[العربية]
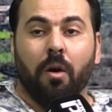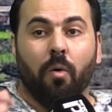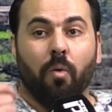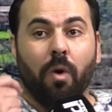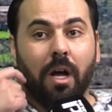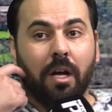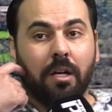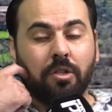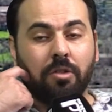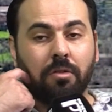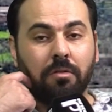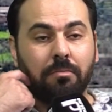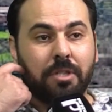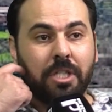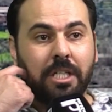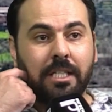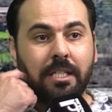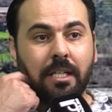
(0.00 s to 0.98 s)
هو شوف
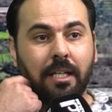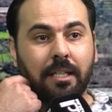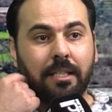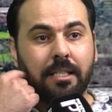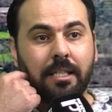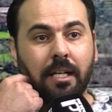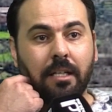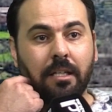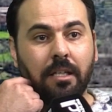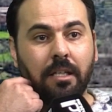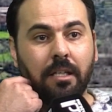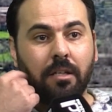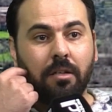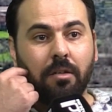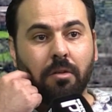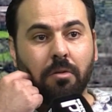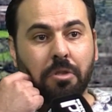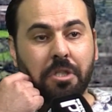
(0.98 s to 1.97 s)
المجلس
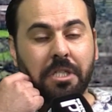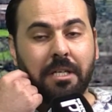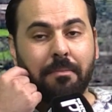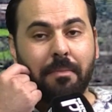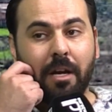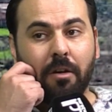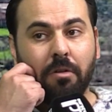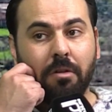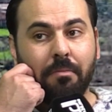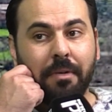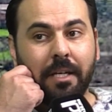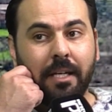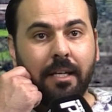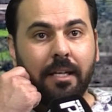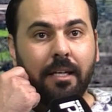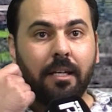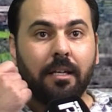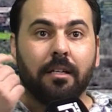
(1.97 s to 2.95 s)
الاقتصادي آه، الاجتماعي
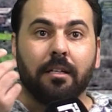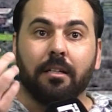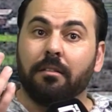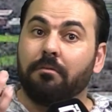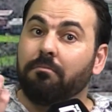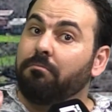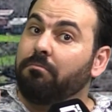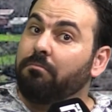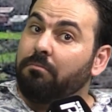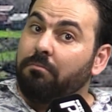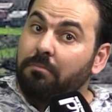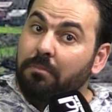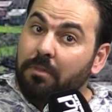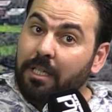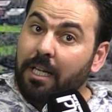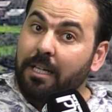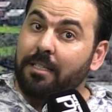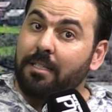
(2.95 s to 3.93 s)
والبيئي آه،
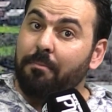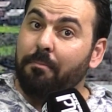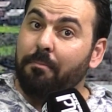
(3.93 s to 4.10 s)
كان